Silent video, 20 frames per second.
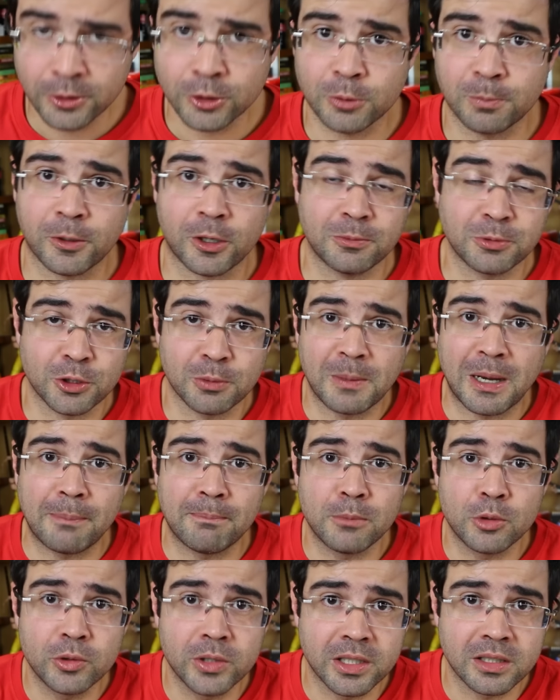os próprios
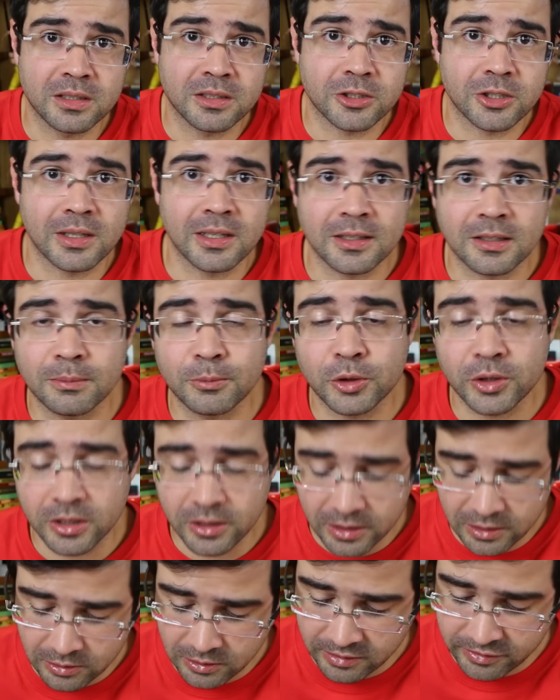Mamonas, né, que
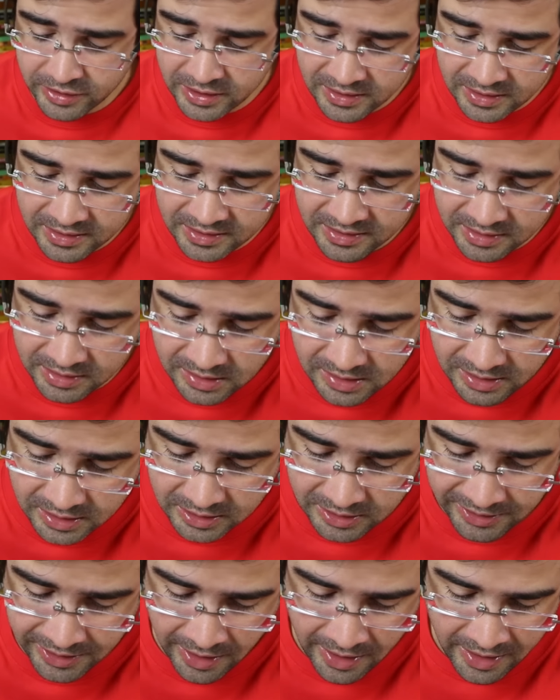morreram em
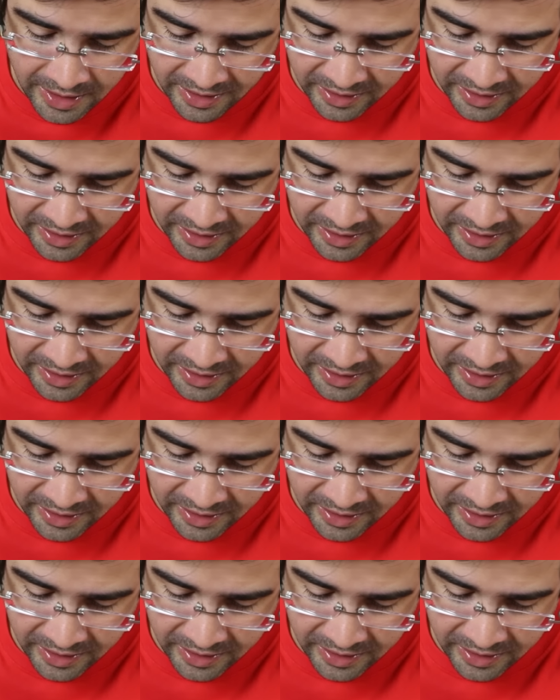96.